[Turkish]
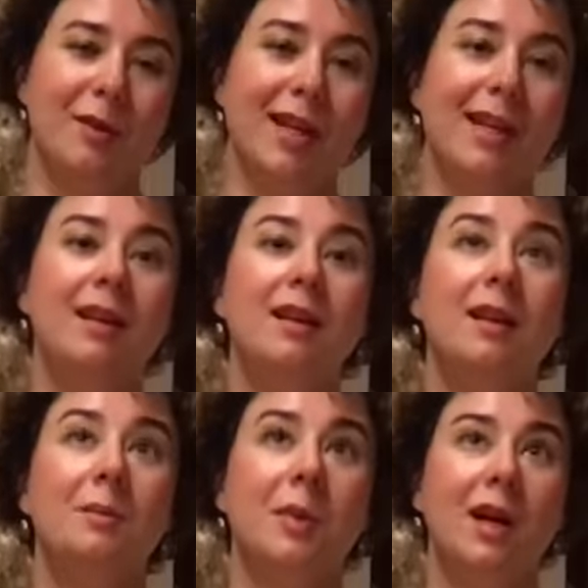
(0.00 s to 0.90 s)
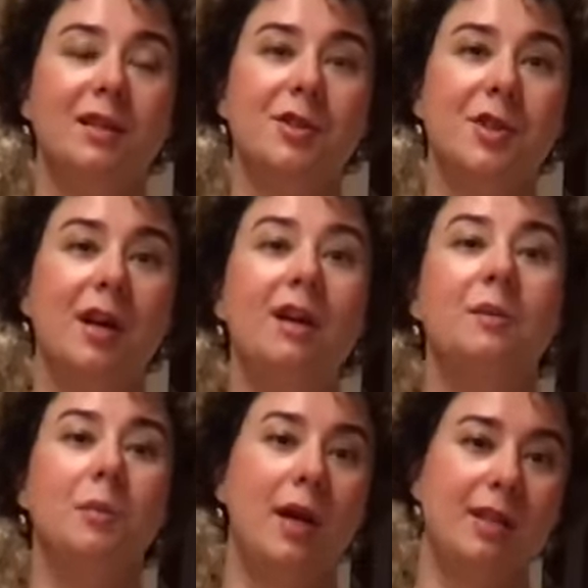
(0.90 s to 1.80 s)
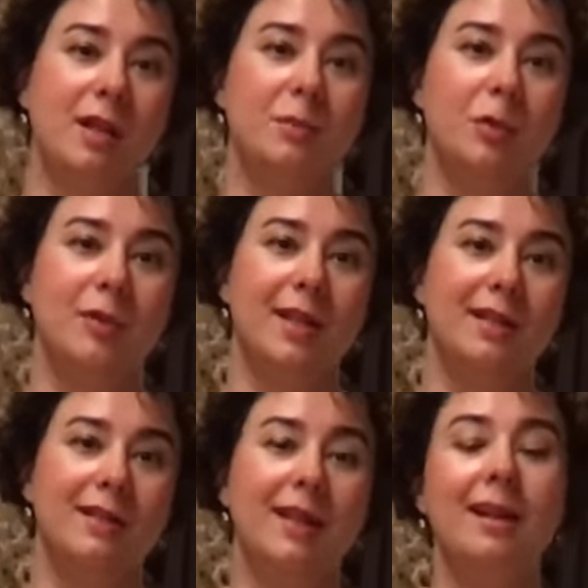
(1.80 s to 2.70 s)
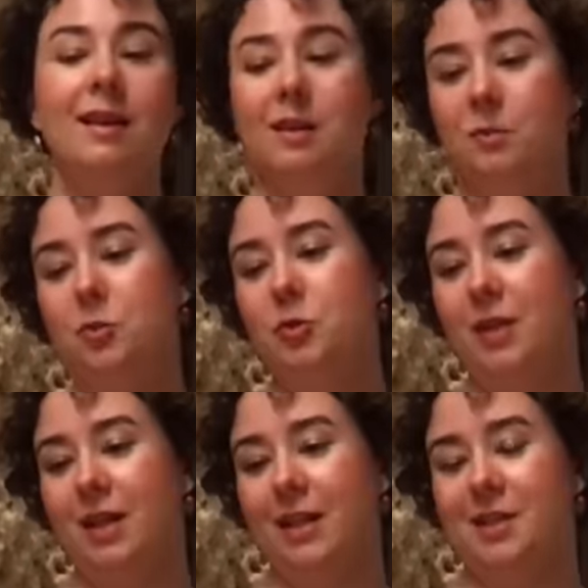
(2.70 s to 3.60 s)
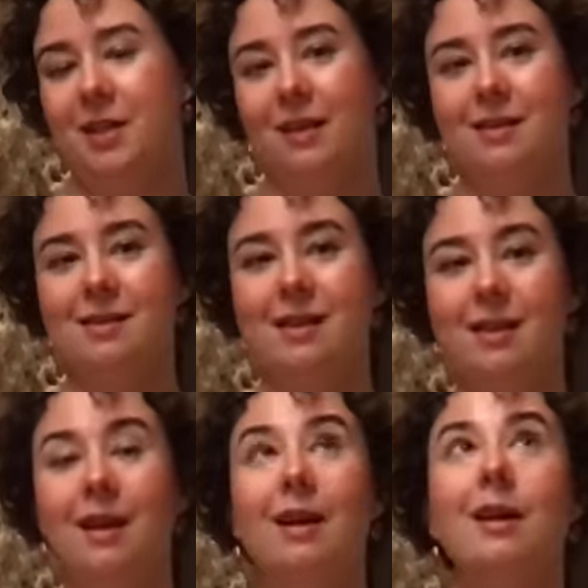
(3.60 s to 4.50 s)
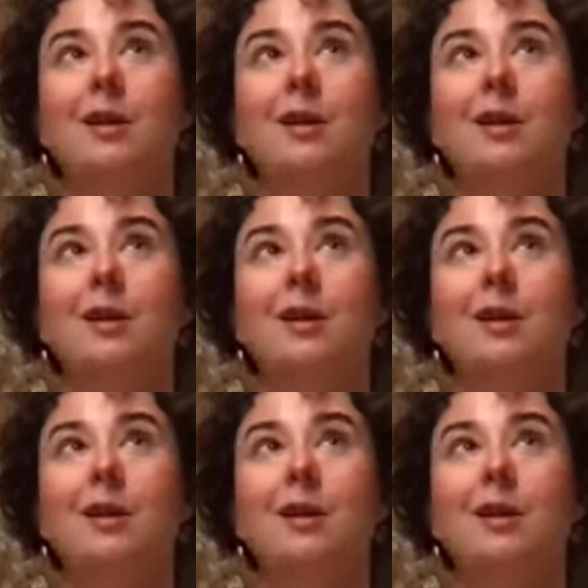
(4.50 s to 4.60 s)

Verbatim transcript: göre padişah bayram günlerinde buradan geçen kızlara